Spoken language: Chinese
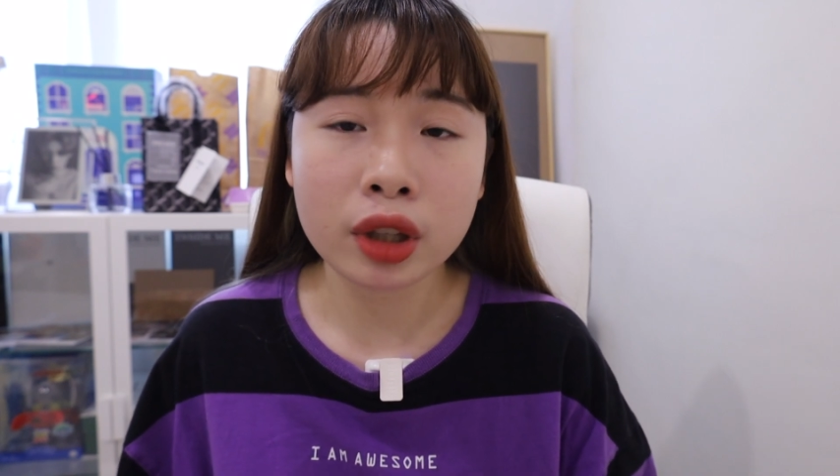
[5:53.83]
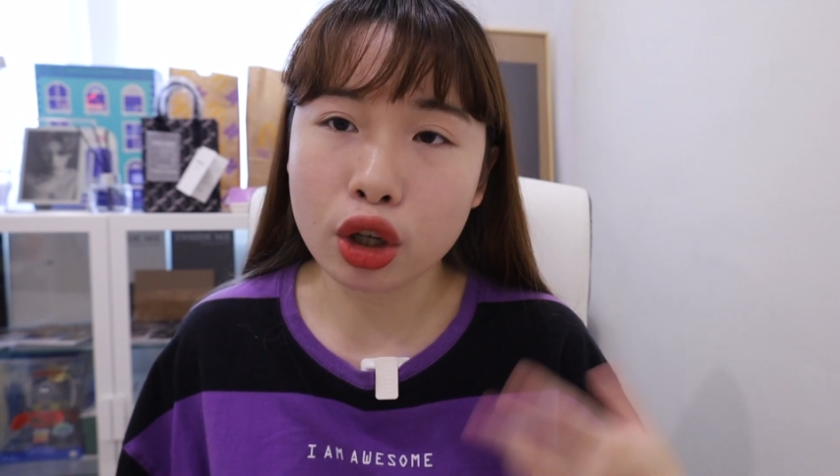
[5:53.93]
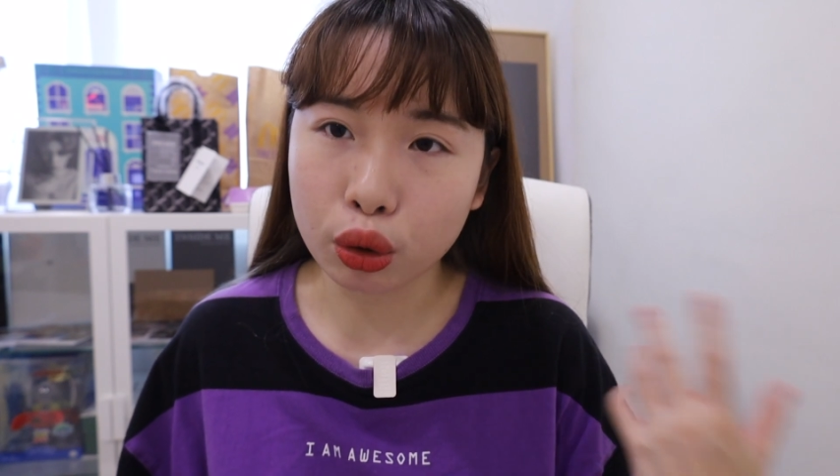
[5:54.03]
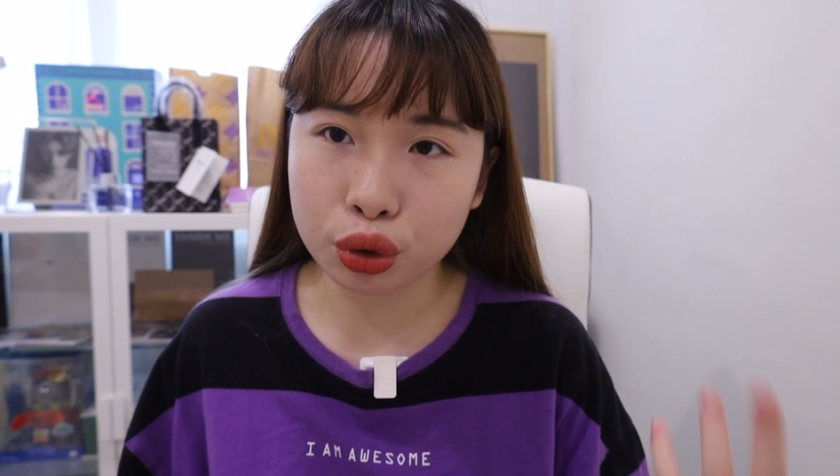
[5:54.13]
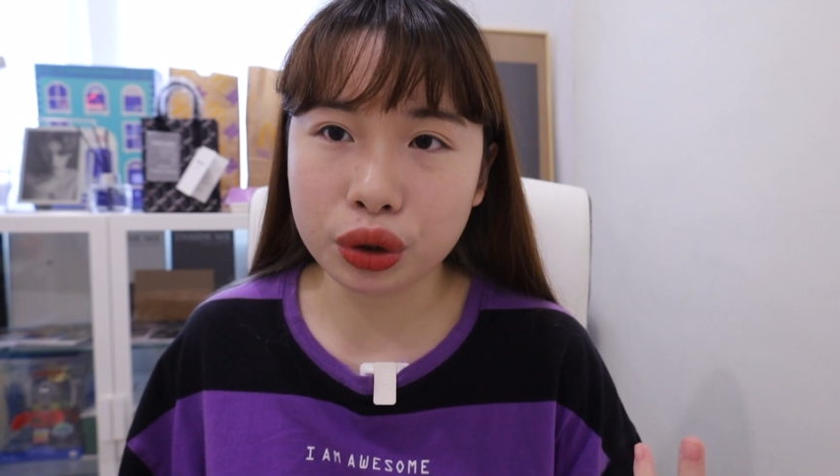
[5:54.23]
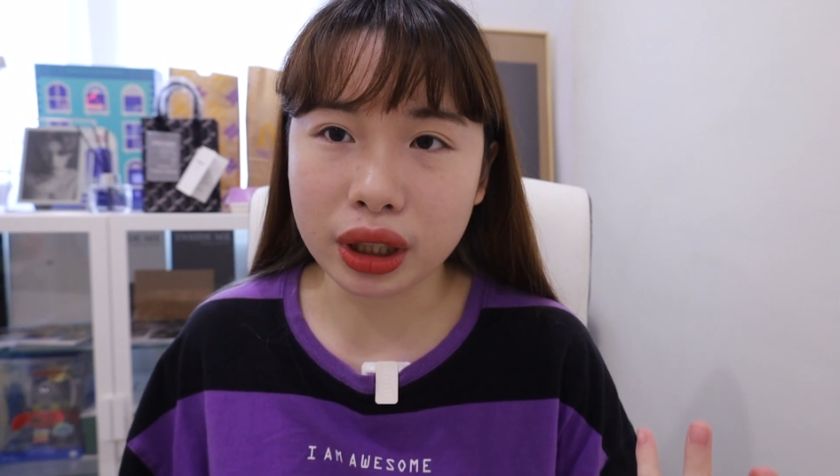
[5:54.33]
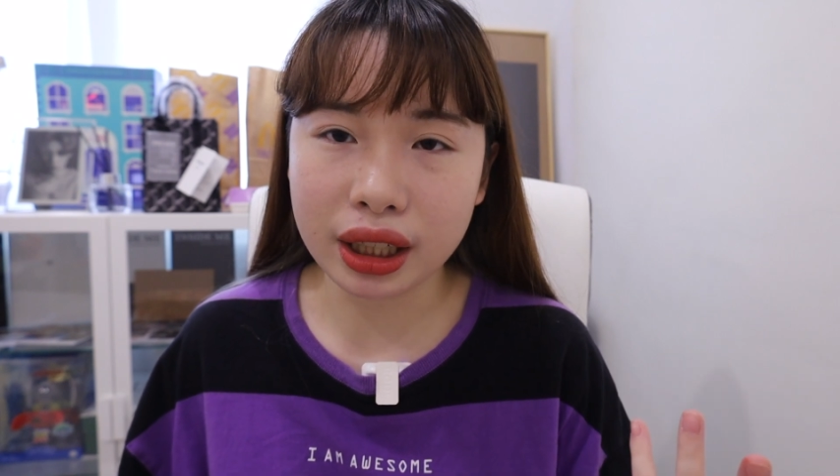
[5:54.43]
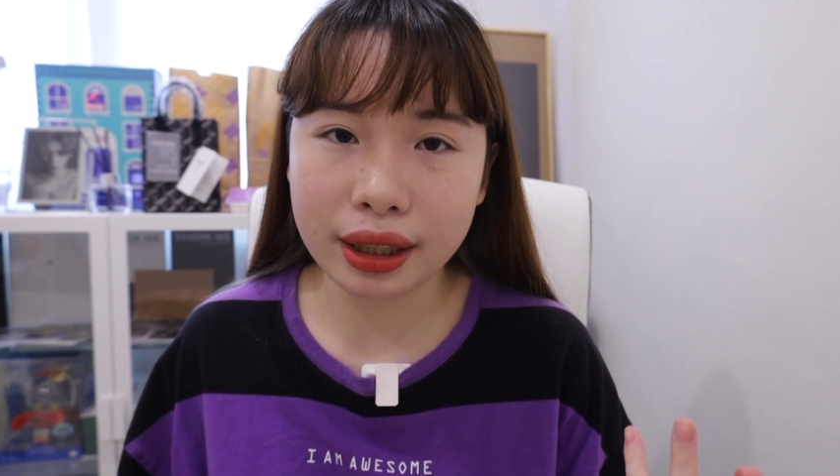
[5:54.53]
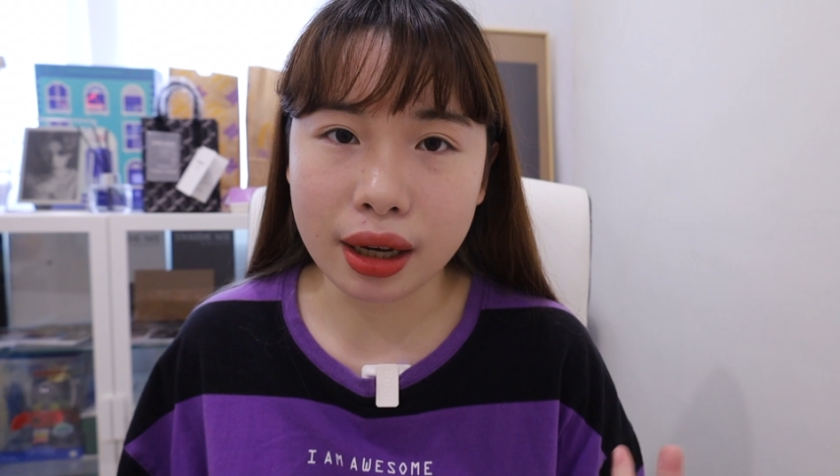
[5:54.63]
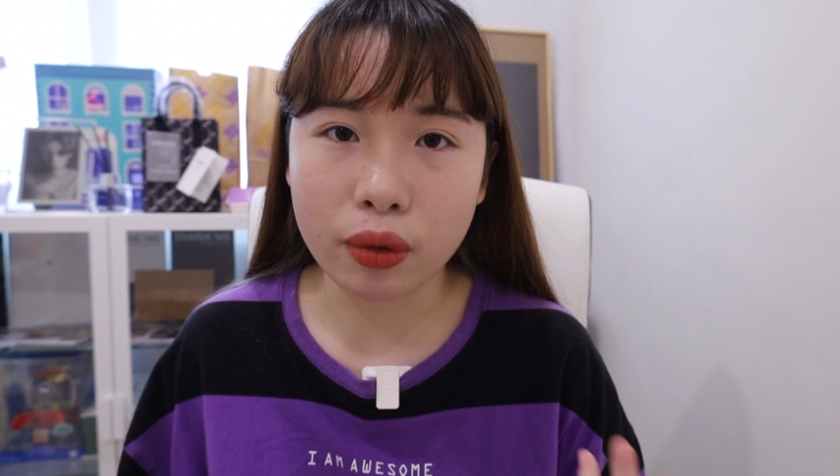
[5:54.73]
有趣的
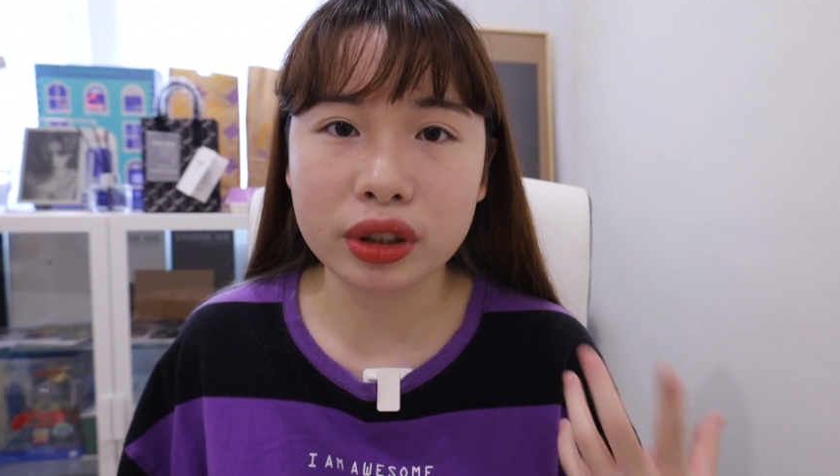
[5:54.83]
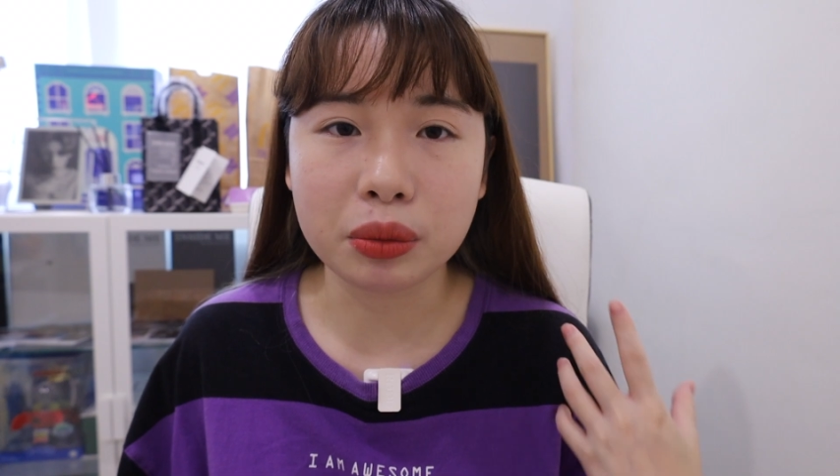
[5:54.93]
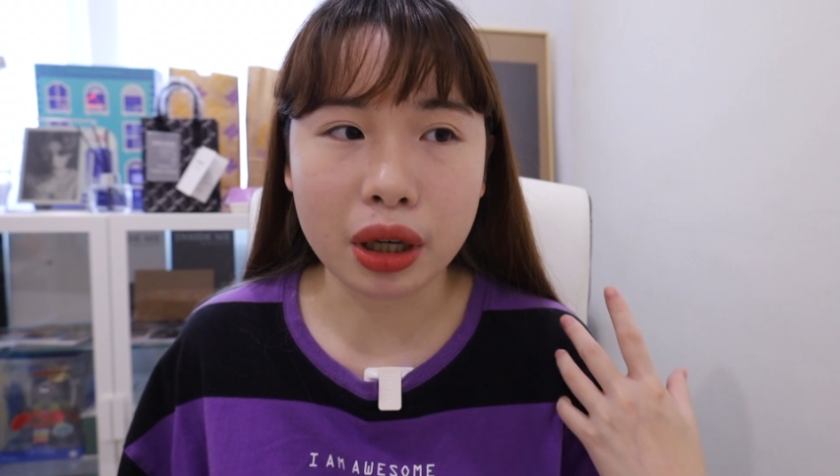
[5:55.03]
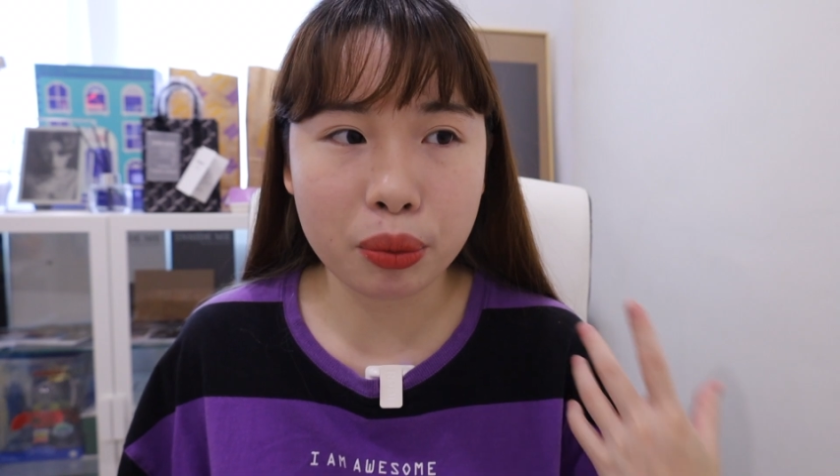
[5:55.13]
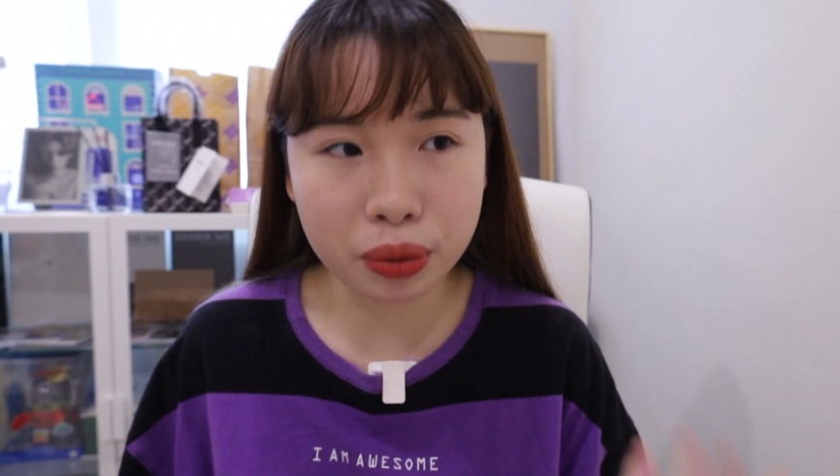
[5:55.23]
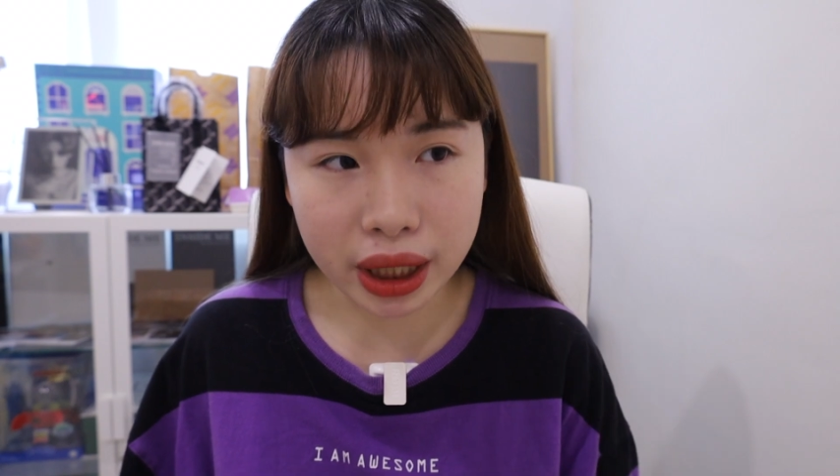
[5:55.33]
一天或者比较不一